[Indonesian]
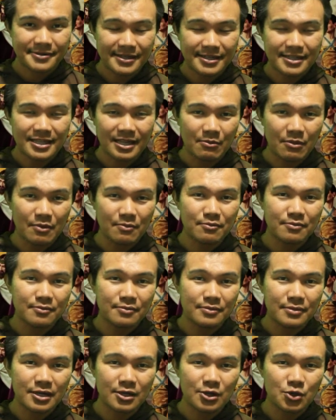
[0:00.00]
Kita
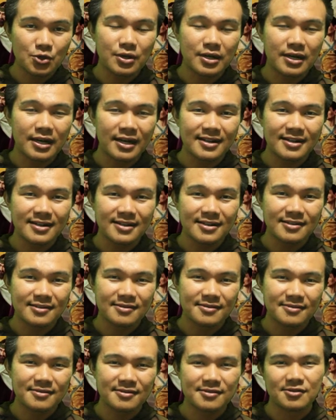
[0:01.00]
memerlukan
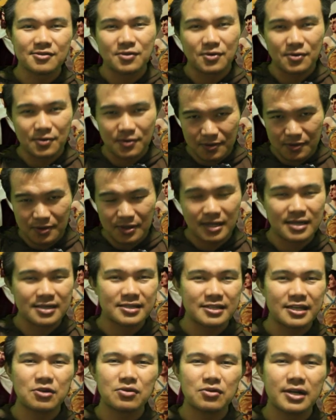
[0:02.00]
orang
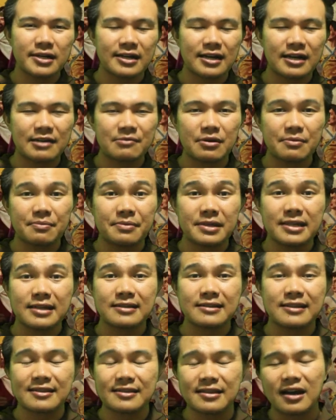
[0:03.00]
sekular akan
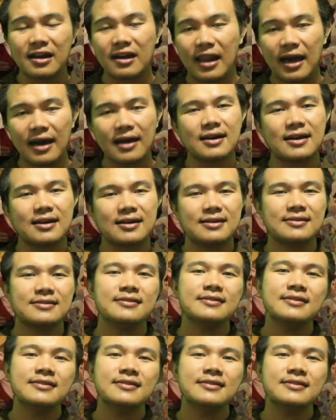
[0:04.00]
berpikir tentang luck,